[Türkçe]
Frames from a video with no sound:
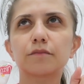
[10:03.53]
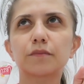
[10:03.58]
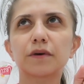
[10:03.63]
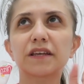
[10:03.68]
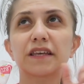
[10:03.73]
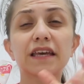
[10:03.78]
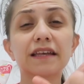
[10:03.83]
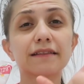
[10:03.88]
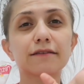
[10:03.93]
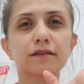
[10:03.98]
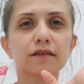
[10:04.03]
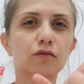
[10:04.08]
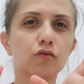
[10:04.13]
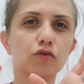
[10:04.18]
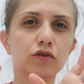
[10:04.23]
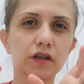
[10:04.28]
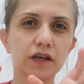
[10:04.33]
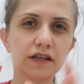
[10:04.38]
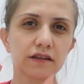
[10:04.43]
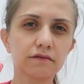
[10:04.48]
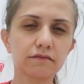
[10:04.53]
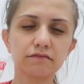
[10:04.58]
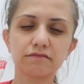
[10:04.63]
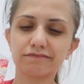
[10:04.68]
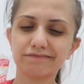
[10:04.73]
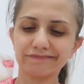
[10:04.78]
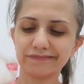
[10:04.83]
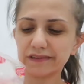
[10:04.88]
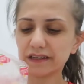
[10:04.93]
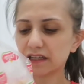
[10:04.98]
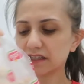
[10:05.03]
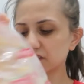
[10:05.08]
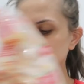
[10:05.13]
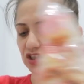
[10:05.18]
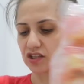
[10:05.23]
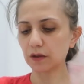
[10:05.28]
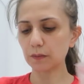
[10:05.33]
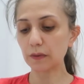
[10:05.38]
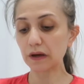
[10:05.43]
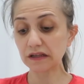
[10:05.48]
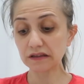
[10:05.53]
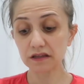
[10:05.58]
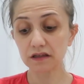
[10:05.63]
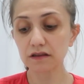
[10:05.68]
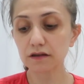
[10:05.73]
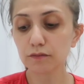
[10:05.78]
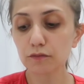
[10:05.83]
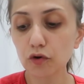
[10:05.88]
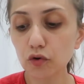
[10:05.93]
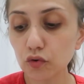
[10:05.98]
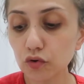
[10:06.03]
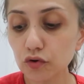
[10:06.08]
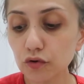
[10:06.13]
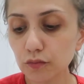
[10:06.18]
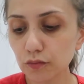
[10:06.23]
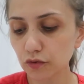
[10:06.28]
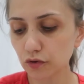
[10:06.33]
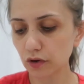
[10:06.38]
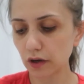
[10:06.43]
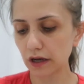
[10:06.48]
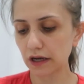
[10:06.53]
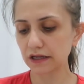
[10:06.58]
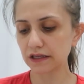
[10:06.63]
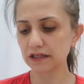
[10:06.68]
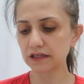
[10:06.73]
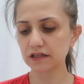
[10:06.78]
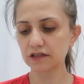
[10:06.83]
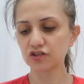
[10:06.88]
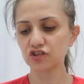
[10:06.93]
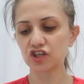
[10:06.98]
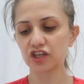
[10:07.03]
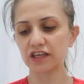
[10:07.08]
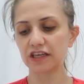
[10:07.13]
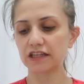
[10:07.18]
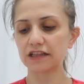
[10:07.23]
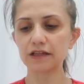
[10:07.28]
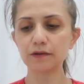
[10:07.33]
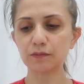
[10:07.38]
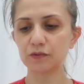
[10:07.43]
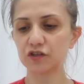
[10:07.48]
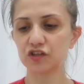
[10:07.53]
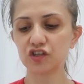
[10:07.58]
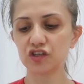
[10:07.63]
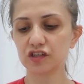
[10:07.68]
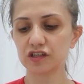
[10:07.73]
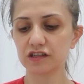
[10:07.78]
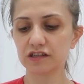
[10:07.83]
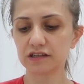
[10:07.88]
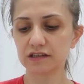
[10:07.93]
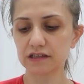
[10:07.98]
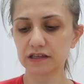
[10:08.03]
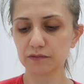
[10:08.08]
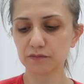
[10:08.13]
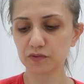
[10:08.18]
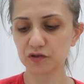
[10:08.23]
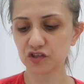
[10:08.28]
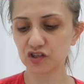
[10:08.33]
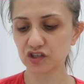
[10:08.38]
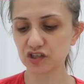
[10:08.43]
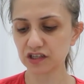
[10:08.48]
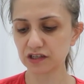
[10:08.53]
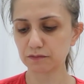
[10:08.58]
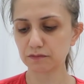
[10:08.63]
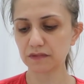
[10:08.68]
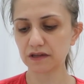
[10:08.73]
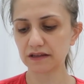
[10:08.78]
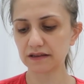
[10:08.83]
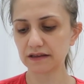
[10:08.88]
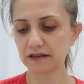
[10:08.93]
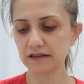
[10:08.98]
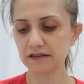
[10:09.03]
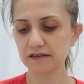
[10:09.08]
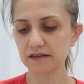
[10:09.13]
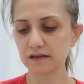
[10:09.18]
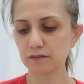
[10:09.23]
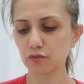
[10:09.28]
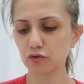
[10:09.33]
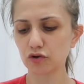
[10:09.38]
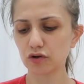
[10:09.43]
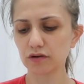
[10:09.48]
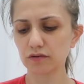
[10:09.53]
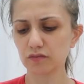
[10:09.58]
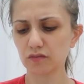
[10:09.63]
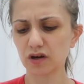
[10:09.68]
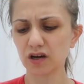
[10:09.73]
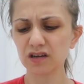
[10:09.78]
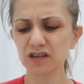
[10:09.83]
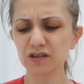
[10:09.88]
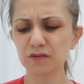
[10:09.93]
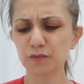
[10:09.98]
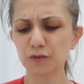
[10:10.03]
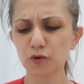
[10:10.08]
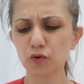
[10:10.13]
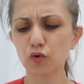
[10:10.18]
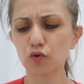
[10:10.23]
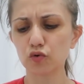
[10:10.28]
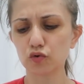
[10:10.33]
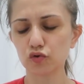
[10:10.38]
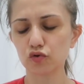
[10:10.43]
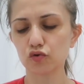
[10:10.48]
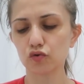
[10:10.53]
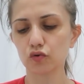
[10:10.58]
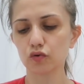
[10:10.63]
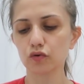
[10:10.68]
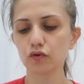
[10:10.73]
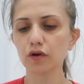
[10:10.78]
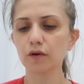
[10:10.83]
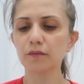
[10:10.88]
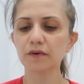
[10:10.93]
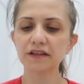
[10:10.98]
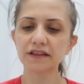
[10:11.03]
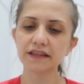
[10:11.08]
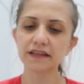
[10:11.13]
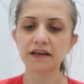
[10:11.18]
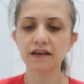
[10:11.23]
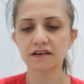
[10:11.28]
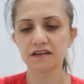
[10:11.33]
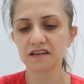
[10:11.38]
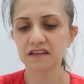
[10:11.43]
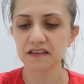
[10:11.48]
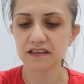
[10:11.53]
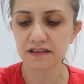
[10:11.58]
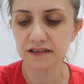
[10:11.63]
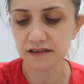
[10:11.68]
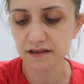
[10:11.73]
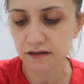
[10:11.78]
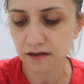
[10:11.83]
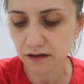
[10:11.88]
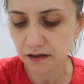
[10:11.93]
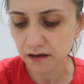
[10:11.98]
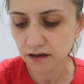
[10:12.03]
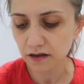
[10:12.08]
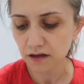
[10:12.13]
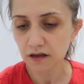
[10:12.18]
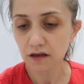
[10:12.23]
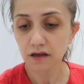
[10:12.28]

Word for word: baget olan yani hiç damak tadıma uymuyor. Hangi şekilde pişirirsem pişireyim nedense. Böyle ağır bir kokusu oluyor ama diğer ikisi